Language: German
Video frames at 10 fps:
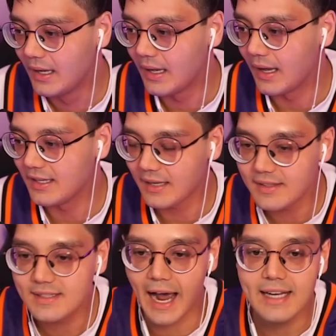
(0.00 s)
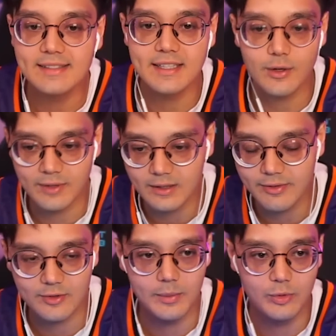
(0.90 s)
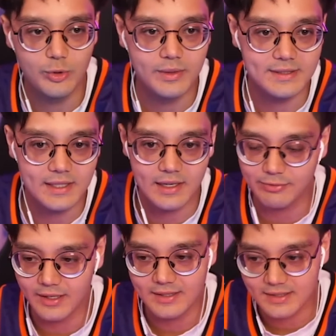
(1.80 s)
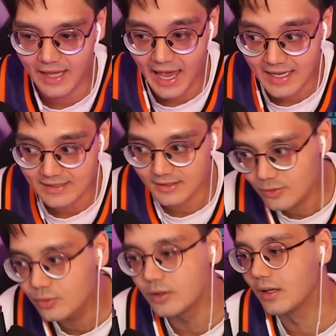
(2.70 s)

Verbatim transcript: Äh, ich hatte diese eine Serie auf Netflix von dem Typen gesehen, da fand ich den echt nicht gut.